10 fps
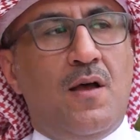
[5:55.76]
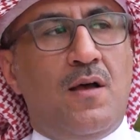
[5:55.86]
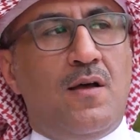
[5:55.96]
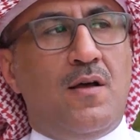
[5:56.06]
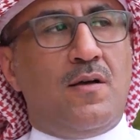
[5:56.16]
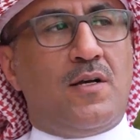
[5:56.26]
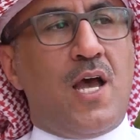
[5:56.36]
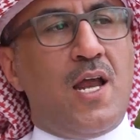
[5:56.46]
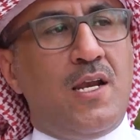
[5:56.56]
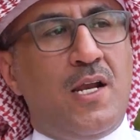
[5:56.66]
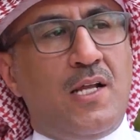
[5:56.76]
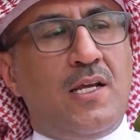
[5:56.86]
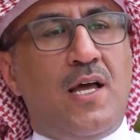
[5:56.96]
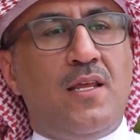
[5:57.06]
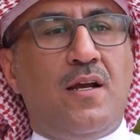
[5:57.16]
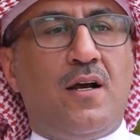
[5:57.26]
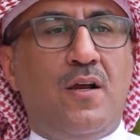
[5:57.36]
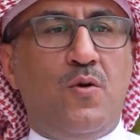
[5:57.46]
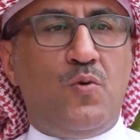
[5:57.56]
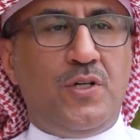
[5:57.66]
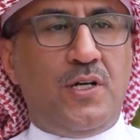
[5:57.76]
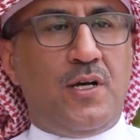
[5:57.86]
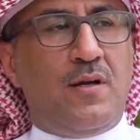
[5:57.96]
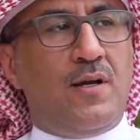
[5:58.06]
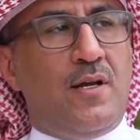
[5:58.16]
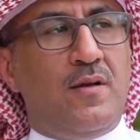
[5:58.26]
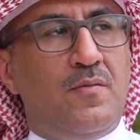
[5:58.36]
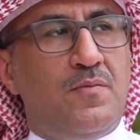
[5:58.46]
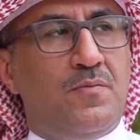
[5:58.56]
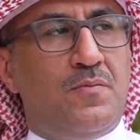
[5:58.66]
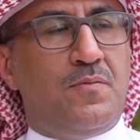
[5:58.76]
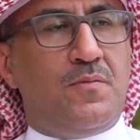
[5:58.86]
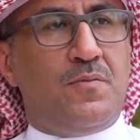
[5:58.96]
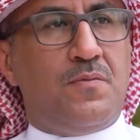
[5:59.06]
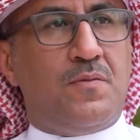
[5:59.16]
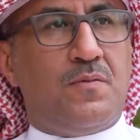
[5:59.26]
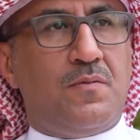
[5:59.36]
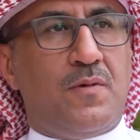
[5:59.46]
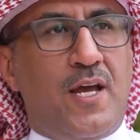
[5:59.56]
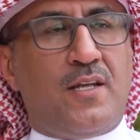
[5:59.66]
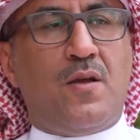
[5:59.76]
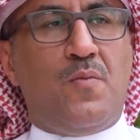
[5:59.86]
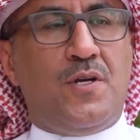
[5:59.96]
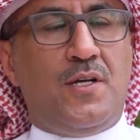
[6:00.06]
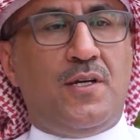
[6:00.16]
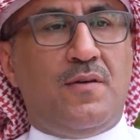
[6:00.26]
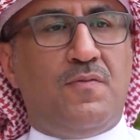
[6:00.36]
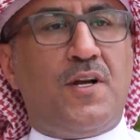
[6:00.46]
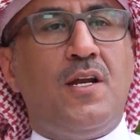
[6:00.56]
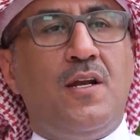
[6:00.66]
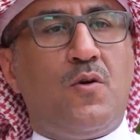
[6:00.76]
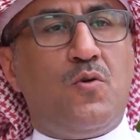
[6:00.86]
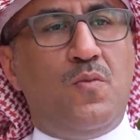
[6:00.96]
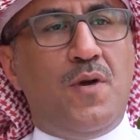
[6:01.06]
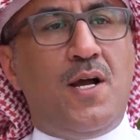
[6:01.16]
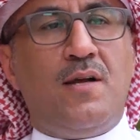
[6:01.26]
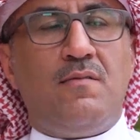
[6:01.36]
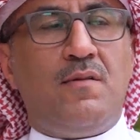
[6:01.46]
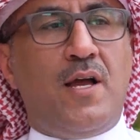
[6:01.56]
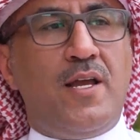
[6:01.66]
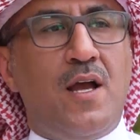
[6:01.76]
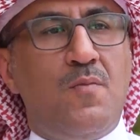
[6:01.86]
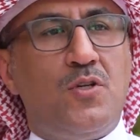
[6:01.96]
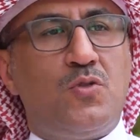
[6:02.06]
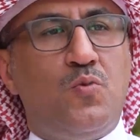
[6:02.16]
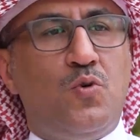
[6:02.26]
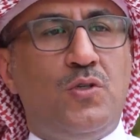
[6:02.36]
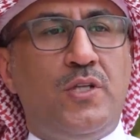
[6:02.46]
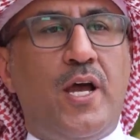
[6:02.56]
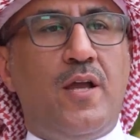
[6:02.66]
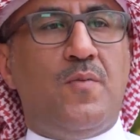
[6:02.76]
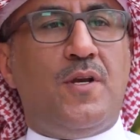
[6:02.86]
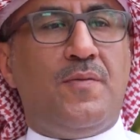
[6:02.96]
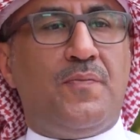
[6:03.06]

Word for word: آه، كان النادي هذا نقله نوعيه يعني غير طبيعيه فكنا نروح معه ايام الاسبوع دائما